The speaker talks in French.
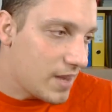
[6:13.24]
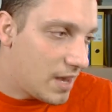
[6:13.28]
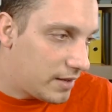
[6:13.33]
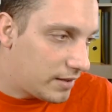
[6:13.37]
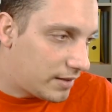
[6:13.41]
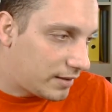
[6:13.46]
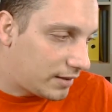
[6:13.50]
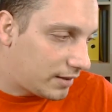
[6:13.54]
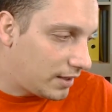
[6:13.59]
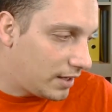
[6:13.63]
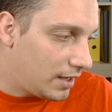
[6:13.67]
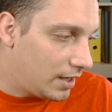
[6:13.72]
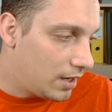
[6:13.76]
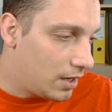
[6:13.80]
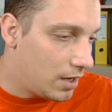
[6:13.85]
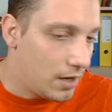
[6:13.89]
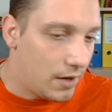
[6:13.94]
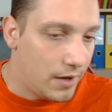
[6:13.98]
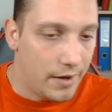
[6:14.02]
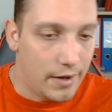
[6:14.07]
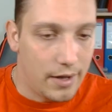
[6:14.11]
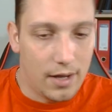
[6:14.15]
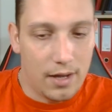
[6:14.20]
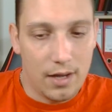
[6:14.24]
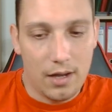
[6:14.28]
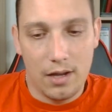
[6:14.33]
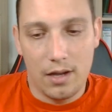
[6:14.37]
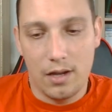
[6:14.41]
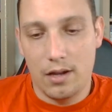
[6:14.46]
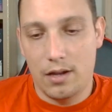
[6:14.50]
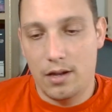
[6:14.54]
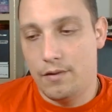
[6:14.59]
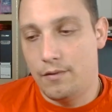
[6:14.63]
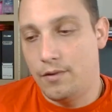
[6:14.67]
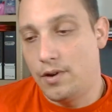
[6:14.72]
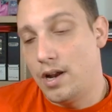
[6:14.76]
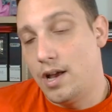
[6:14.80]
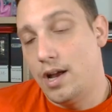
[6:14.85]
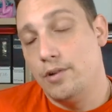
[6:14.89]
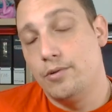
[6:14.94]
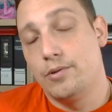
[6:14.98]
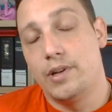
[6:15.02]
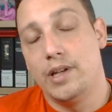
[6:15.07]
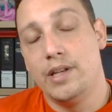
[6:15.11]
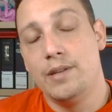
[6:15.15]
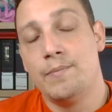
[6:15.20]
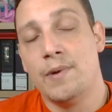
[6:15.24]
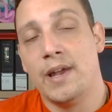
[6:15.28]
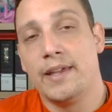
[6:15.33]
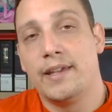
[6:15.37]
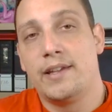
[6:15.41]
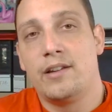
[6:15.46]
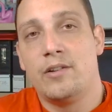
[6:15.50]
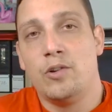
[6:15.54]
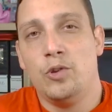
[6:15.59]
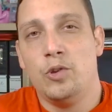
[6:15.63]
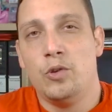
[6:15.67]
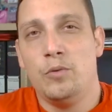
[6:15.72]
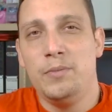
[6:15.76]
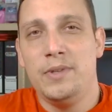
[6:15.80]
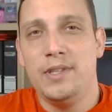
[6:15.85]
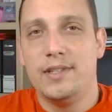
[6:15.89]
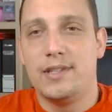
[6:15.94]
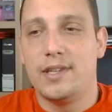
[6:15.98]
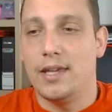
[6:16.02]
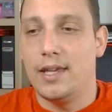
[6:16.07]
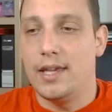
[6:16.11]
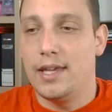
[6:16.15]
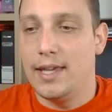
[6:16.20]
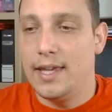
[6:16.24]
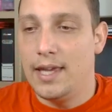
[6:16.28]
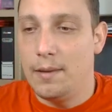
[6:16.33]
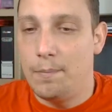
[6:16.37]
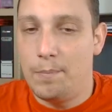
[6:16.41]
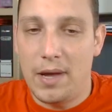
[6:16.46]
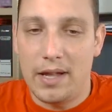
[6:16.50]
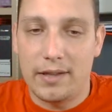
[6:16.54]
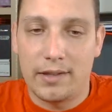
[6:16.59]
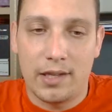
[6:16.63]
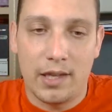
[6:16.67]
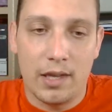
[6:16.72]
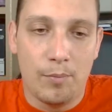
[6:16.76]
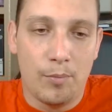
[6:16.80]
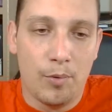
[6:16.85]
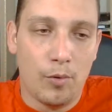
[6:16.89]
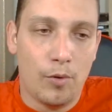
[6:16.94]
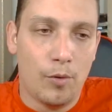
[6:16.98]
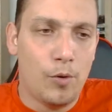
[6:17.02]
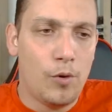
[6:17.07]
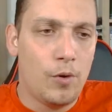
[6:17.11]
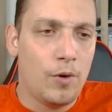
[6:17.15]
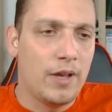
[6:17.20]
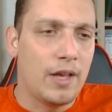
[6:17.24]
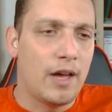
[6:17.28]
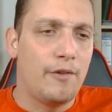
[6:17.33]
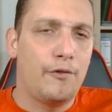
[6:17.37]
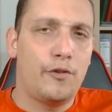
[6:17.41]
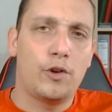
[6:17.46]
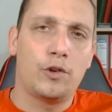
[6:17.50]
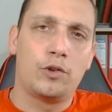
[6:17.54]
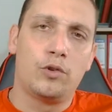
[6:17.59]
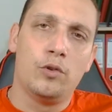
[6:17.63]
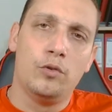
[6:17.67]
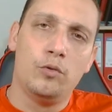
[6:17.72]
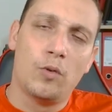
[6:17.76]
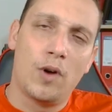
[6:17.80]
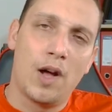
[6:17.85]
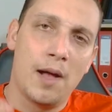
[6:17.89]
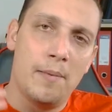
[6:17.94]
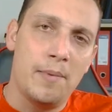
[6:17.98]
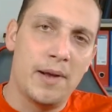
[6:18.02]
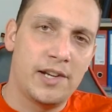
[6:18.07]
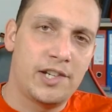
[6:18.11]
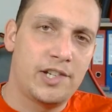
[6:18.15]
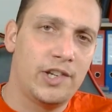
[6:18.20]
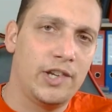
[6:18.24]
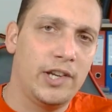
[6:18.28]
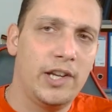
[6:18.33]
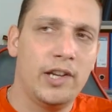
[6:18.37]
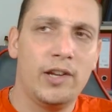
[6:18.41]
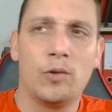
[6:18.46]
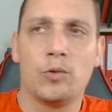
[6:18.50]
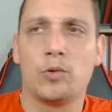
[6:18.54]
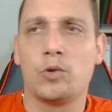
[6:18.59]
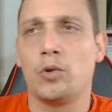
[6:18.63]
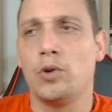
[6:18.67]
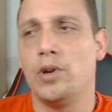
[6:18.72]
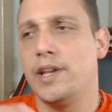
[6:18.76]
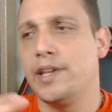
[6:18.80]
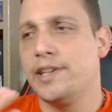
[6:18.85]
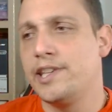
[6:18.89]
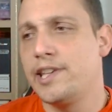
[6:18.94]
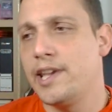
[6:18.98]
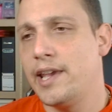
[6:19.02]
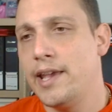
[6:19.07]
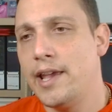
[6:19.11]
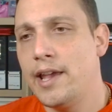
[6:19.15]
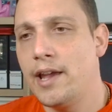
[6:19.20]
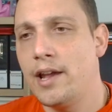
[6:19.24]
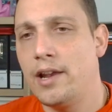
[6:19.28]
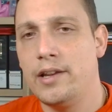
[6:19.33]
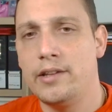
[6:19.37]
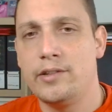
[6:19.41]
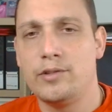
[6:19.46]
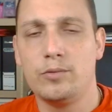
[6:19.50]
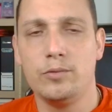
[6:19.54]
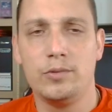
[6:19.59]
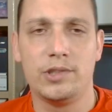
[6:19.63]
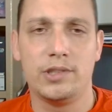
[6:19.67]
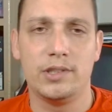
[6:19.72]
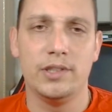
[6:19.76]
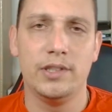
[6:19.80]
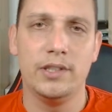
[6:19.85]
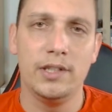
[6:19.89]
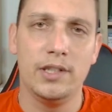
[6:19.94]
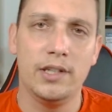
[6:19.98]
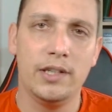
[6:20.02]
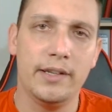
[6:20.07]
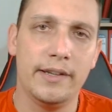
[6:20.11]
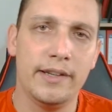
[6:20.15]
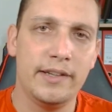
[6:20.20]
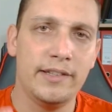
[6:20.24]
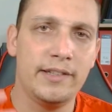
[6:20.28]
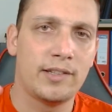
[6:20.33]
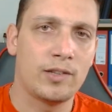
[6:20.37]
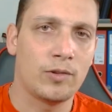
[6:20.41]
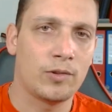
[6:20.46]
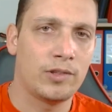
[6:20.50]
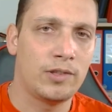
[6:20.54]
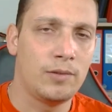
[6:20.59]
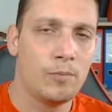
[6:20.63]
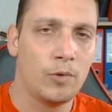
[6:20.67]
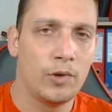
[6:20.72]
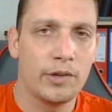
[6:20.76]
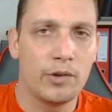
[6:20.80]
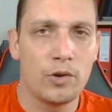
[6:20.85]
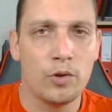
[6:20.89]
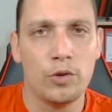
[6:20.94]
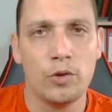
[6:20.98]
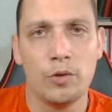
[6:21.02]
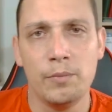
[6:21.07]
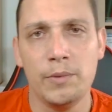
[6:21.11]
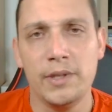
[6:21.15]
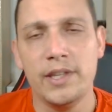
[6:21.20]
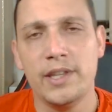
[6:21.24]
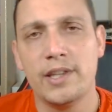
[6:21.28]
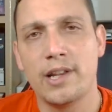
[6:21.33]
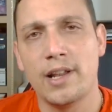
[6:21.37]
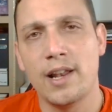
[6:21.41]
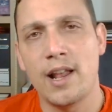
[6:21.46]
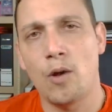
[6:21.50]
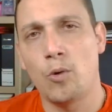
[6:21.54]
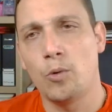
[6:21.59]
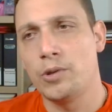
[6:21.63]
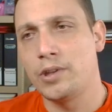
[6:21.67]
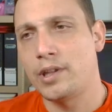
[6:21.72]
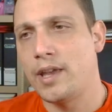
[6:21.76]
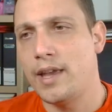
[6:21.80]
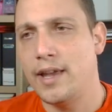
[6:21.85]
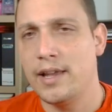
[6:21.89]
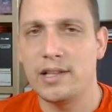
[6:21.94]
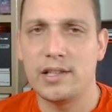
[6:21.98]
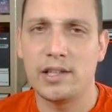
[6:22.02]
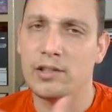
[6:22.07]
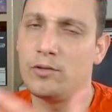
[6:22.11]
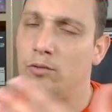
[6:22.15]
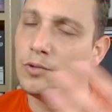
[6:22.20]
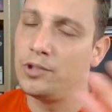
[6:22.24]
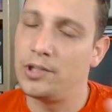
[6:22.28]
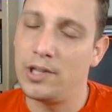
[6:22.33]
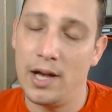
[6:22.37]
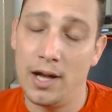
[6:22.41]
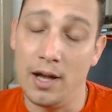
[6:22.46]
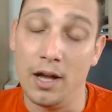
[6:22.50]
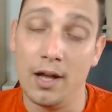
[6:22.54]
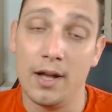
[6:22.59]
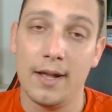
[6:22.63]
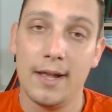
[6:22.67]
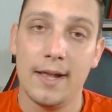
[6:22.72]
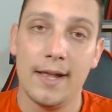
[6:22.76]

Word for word: c'est voilà le climat économique est, pas très beau et à force de nous rabâcher entre les guerres, les soucis, les licenciements économiques, la retraite et tout ça,